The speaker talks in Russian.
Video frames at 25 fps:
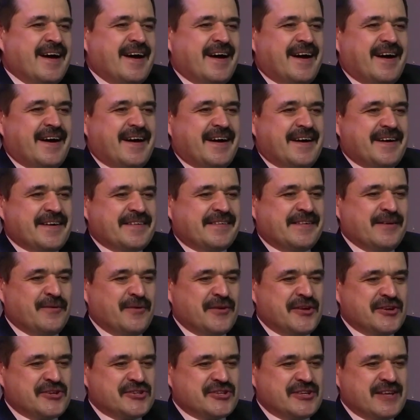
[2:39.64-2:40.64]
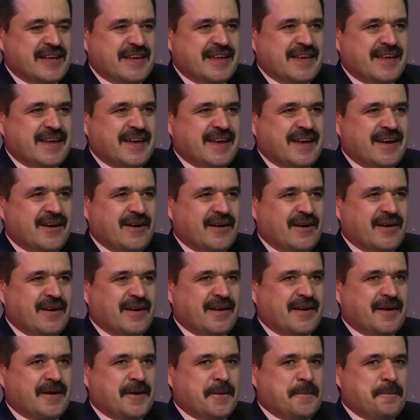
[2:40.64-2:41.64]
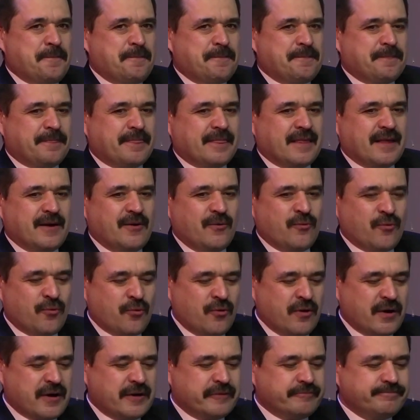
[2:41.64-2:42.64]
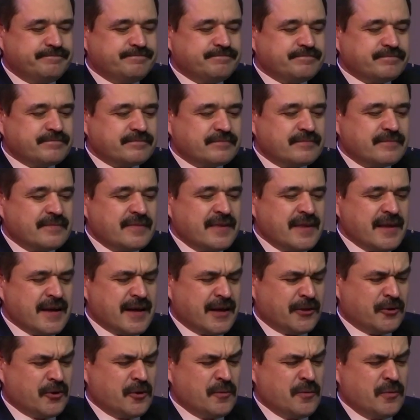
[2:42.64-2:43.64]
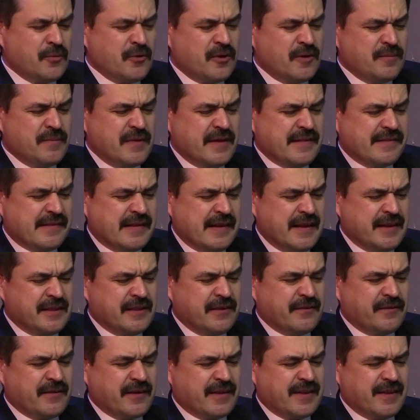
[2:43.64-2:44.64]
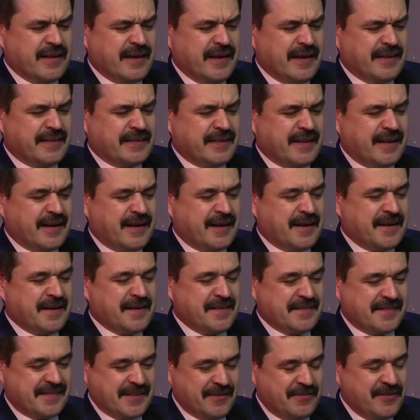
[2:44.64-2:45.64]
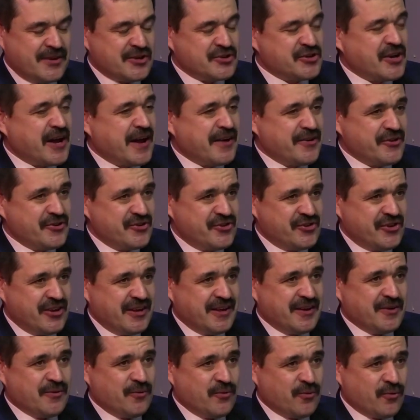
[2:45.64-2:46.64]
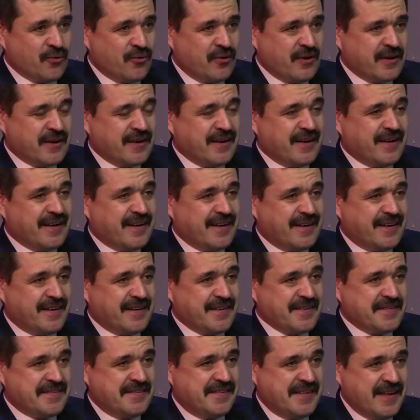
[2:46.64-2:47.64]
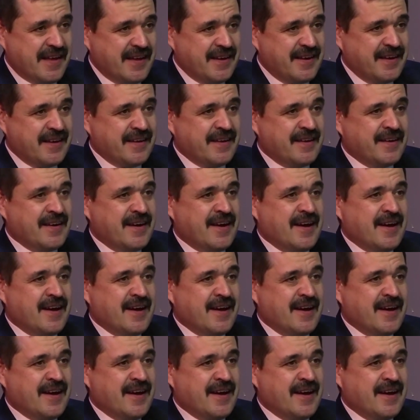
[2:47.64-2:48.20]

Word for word: А сегодняшний э, урок, который мы будем исследовать, это завершающий урок э, серии,